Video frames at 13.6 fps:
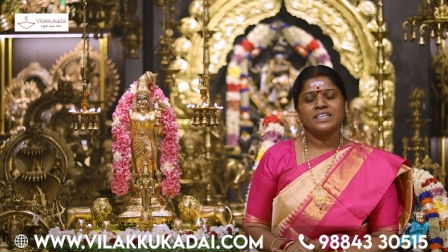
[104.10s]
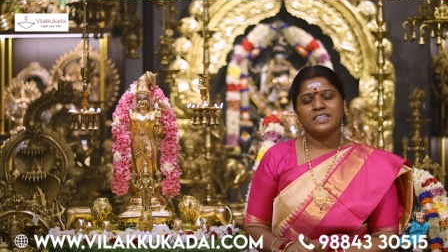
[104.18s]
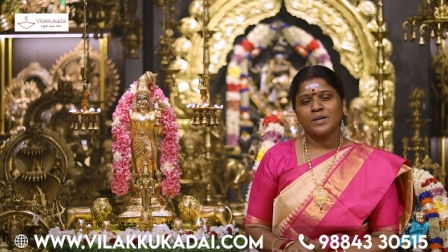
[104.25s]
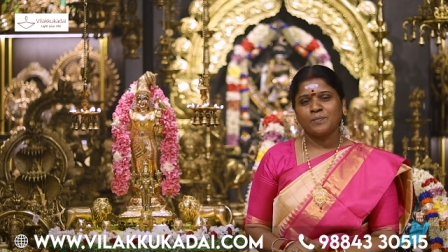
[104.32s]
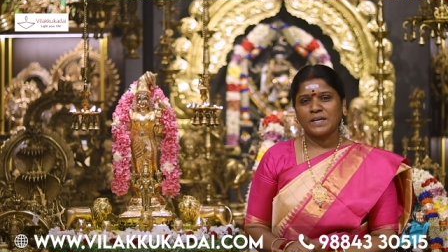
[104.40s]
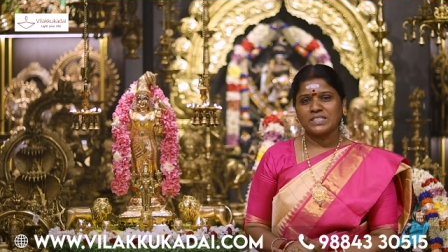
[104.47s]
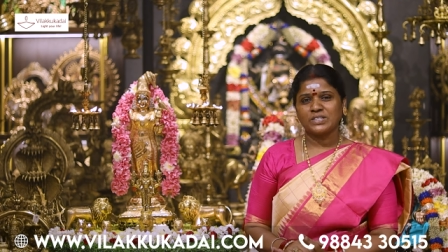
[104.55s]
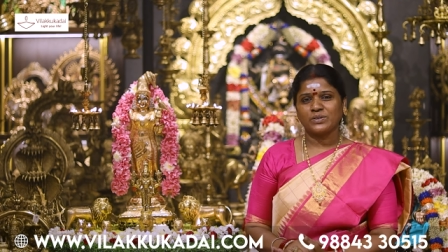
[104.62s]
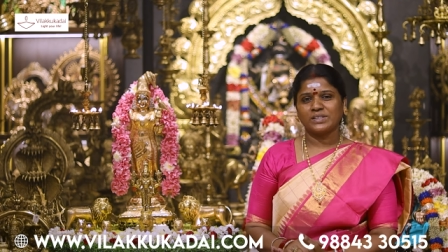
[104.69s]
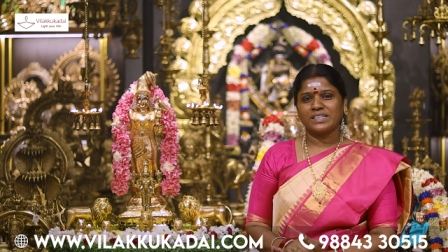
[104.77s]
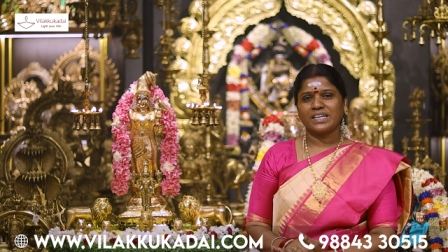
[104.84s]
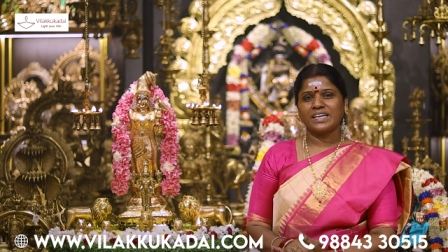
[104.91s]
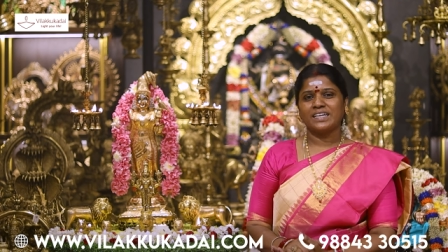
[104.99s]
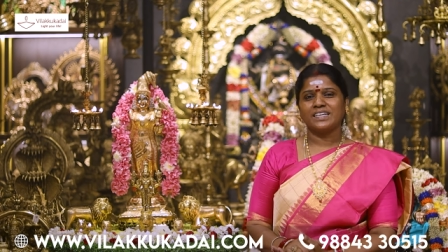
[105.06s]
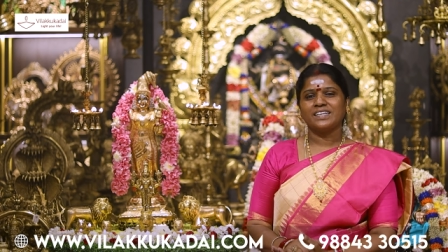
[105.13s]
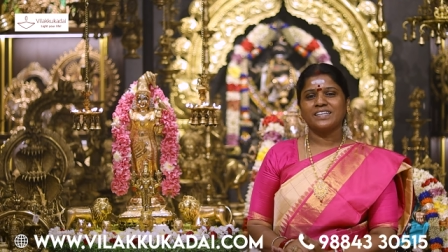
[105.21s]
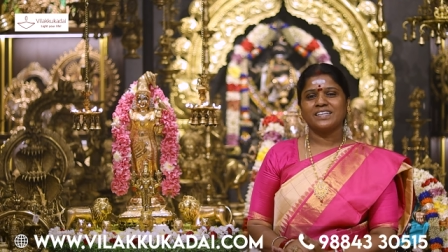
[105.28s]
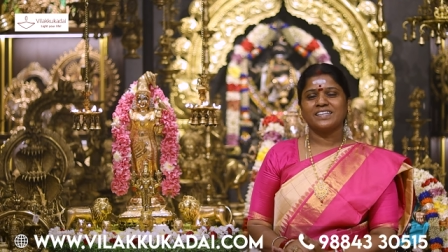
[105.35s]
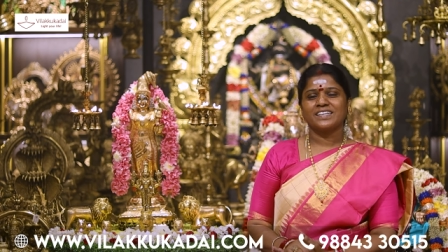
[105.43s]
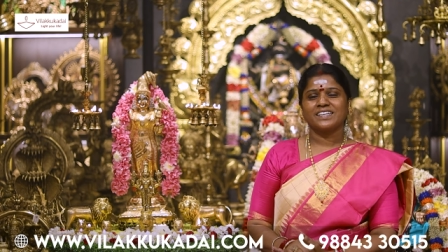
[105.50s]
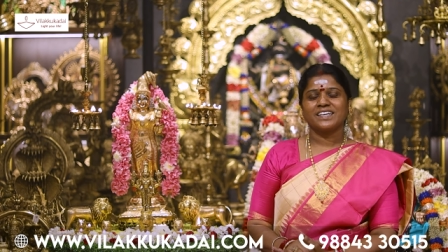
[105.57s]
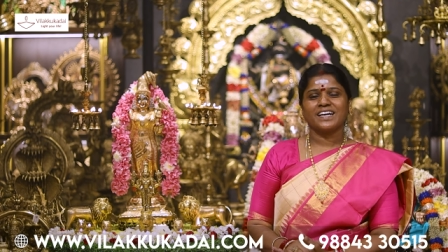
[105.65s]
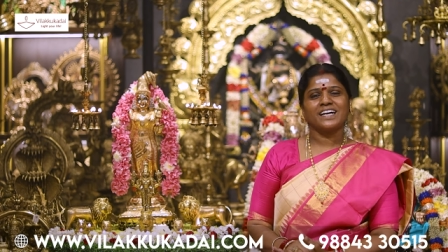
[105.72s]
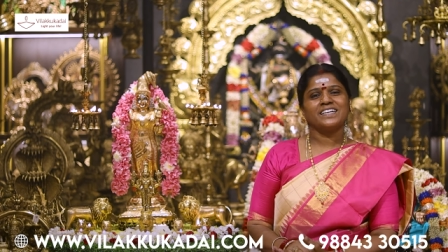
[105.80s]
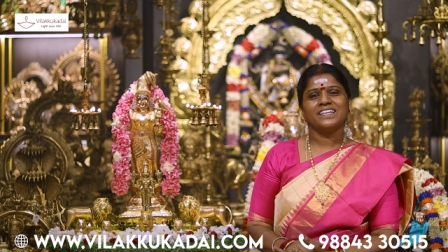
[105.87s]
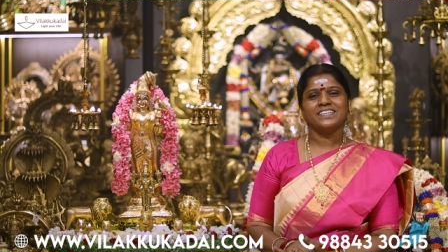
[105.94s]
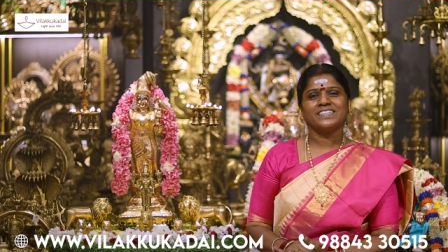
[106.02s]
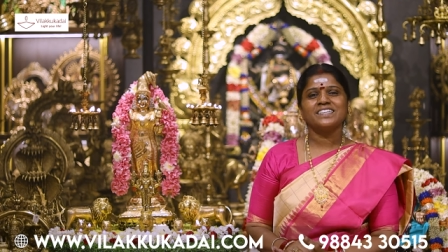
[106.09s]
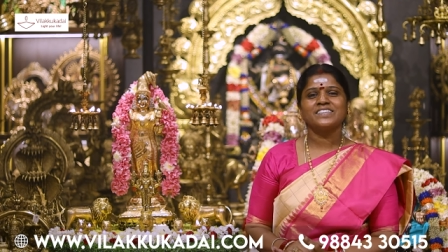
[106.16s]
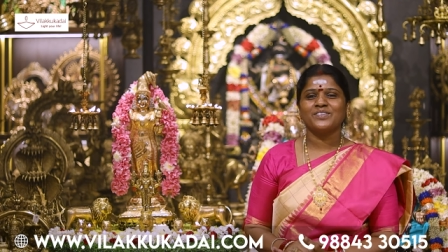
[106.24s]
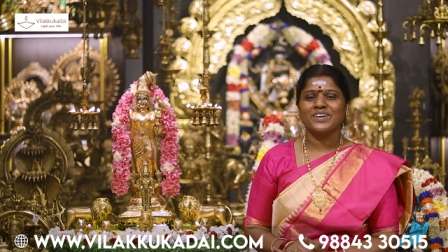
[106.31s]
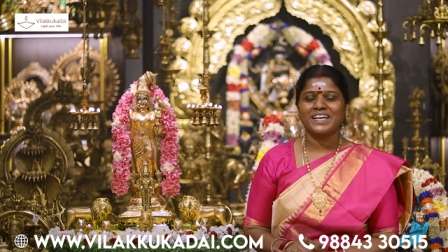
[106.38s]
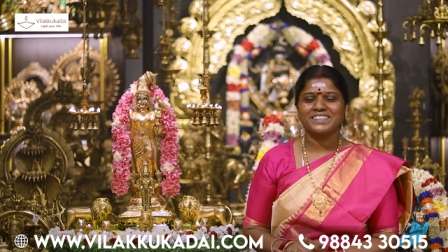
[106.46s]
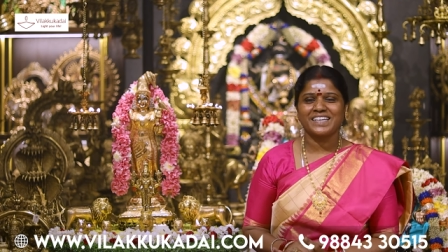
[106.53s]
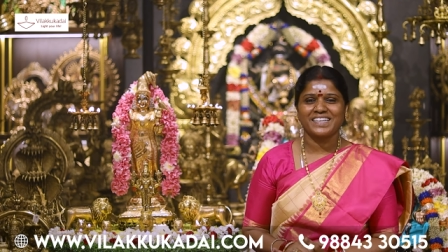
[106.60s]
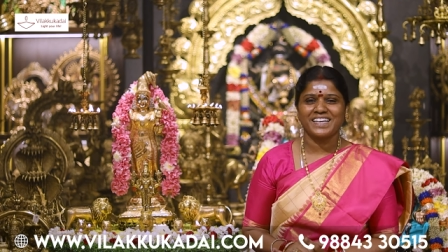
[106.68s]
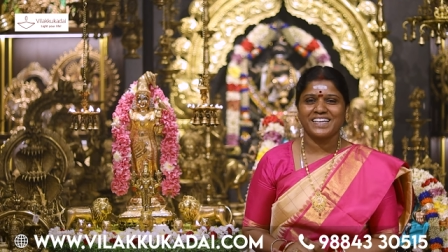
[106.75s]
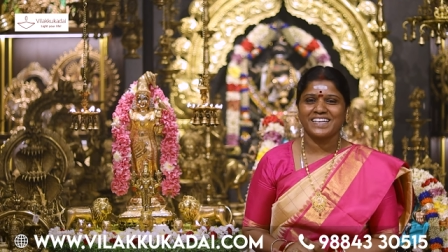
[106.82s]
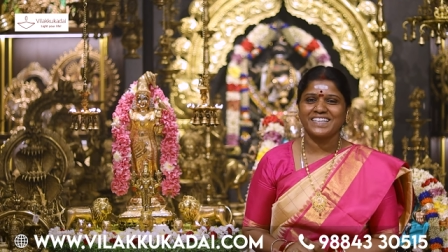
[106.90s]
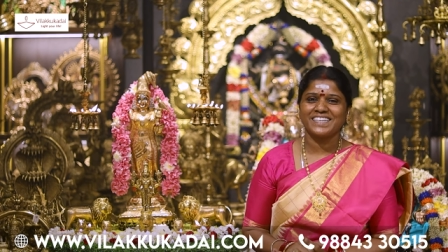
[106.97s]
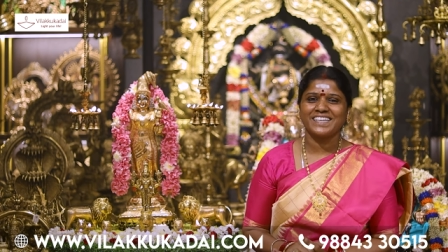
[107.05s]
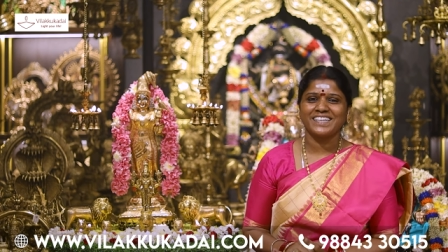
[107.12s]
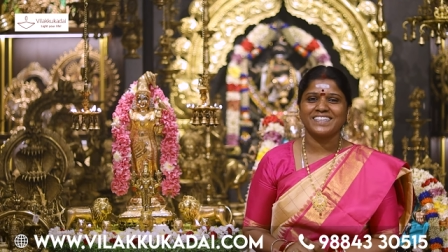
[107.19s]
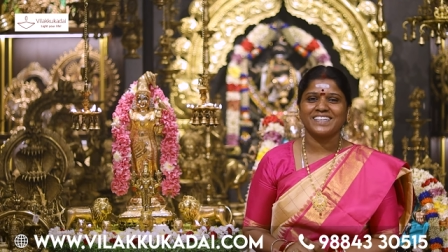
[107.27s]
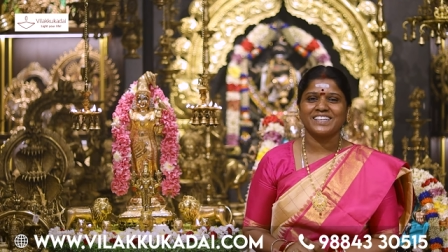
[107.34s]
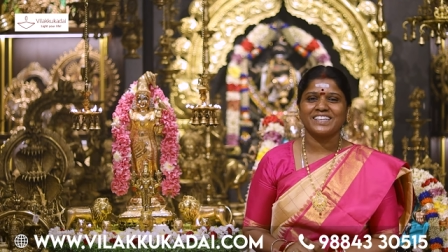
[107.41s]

இந்த பாசுரத்துல கண்ணன் இந்த வார்த்தைக்கு இறங்கி